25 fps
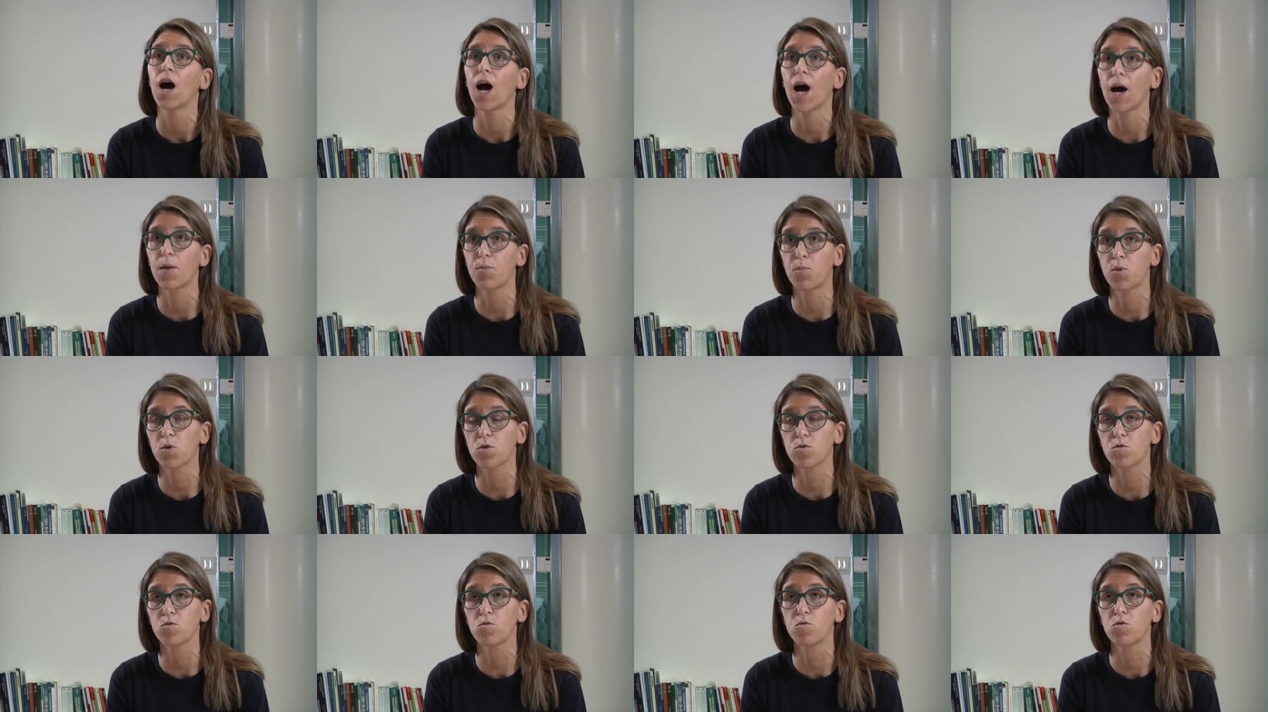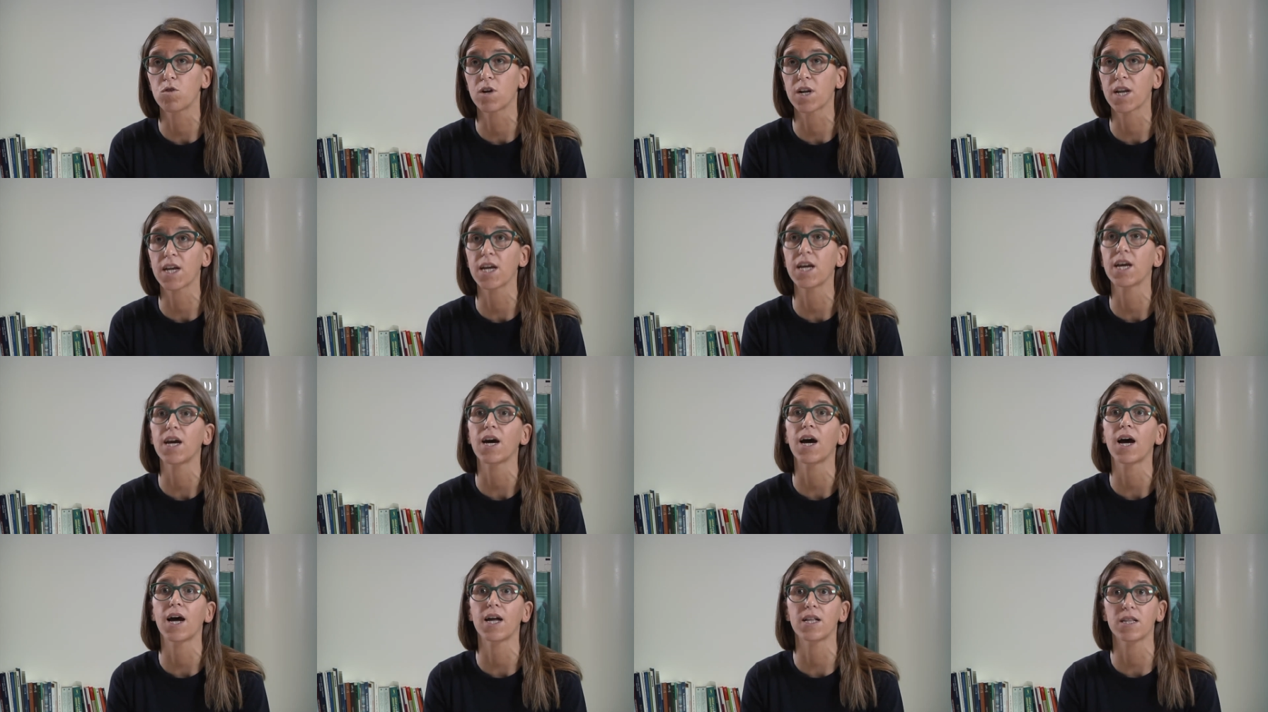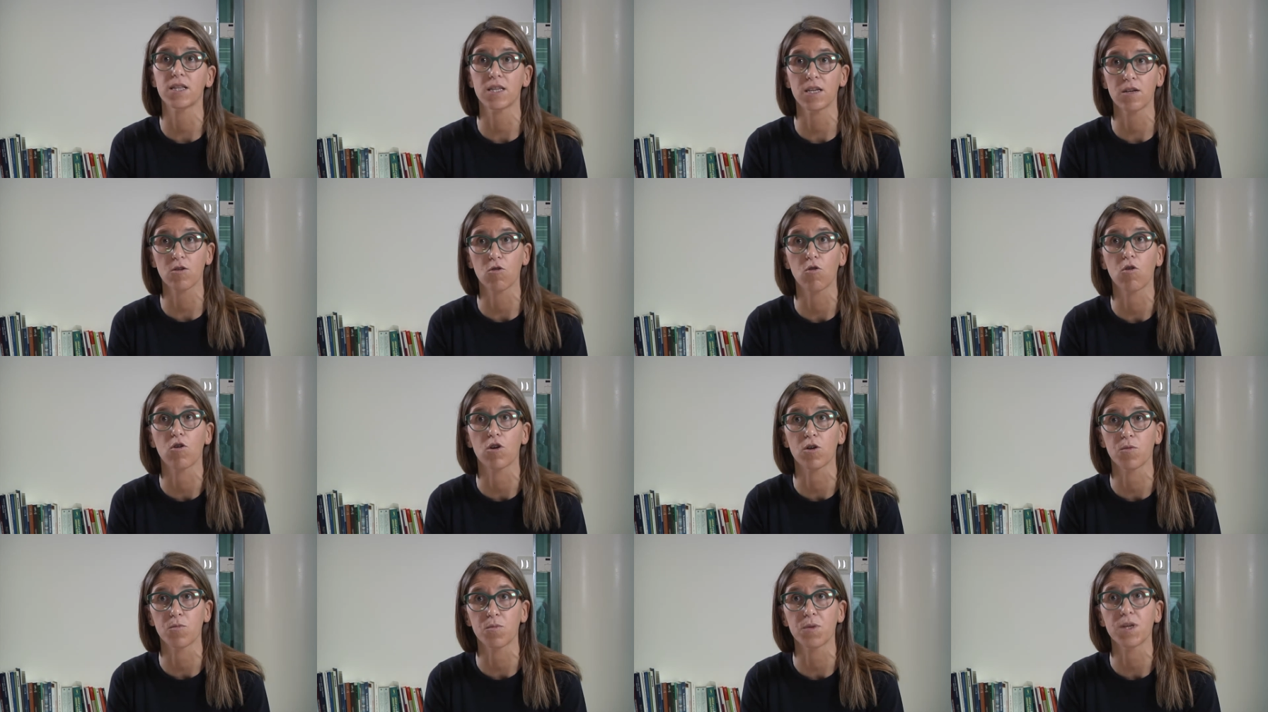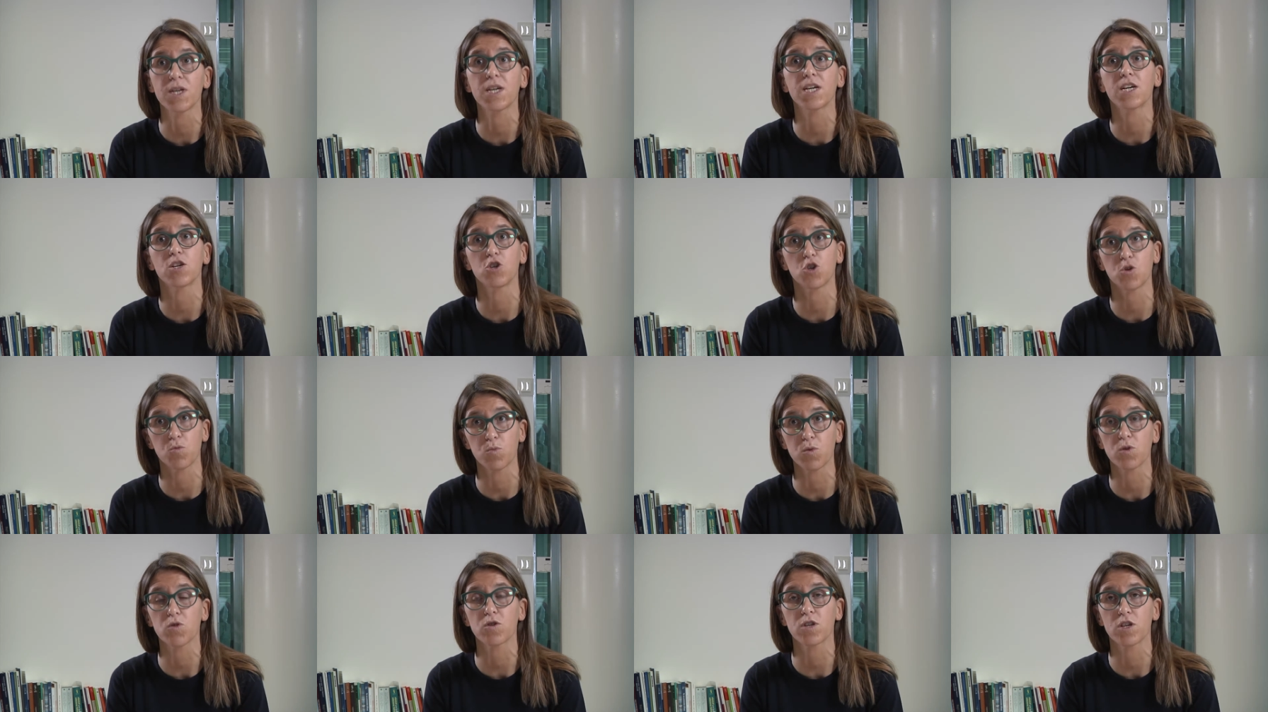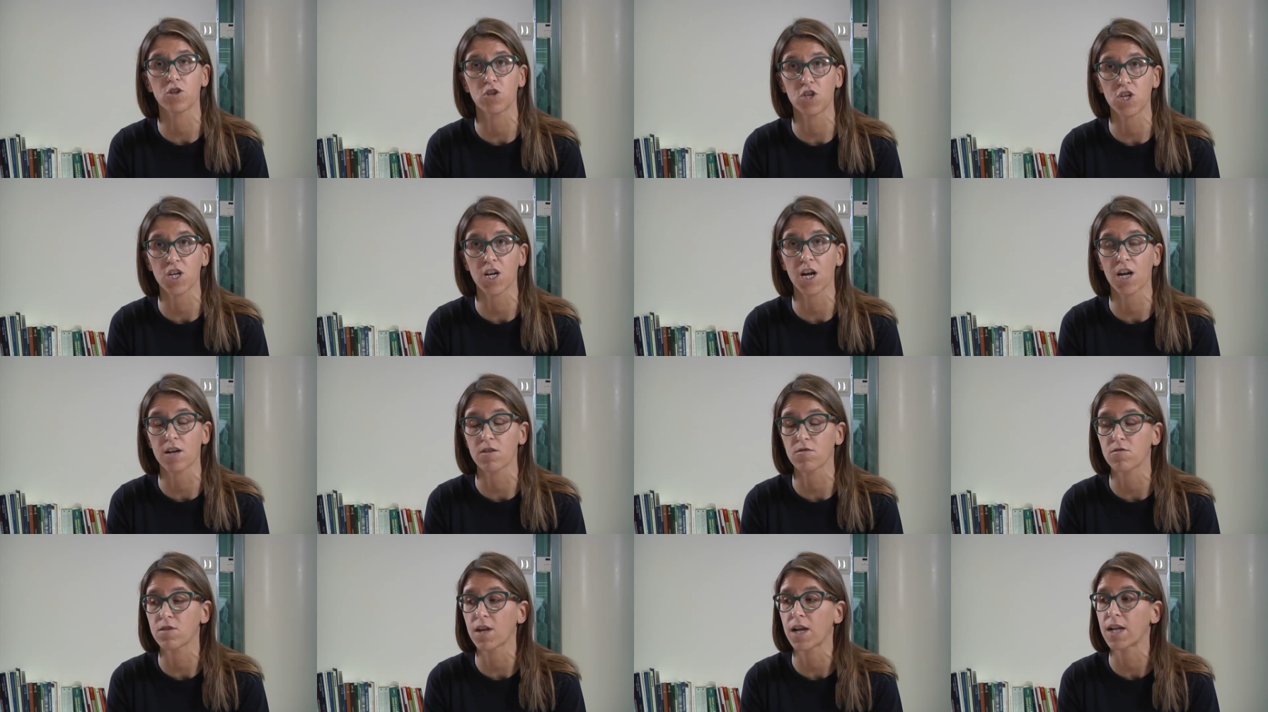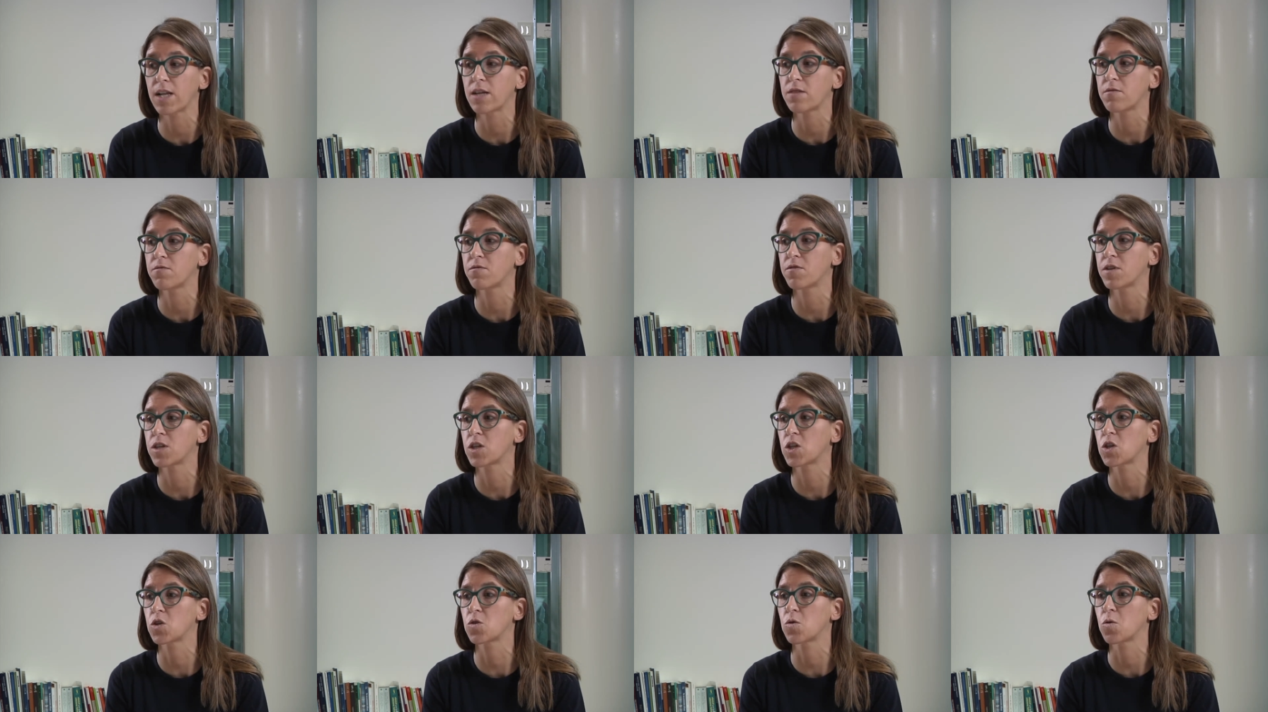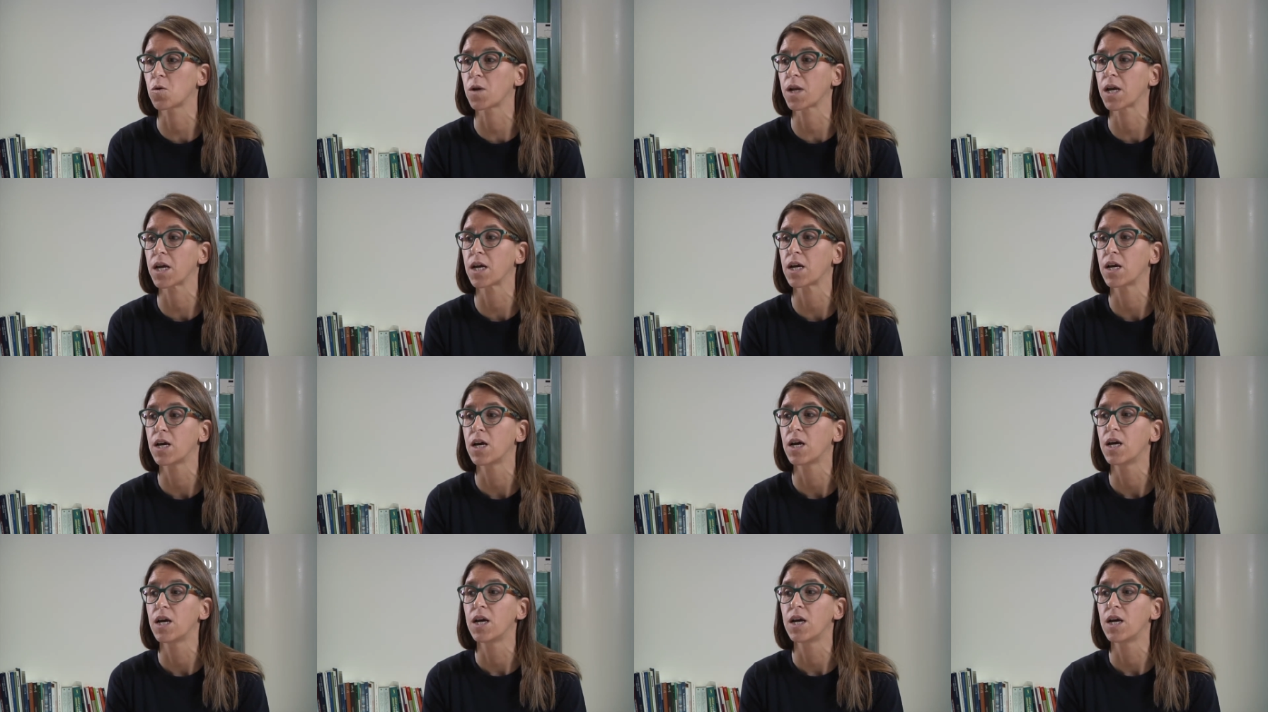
a produrre anticorpi che ci proteggeranno dall'infezione.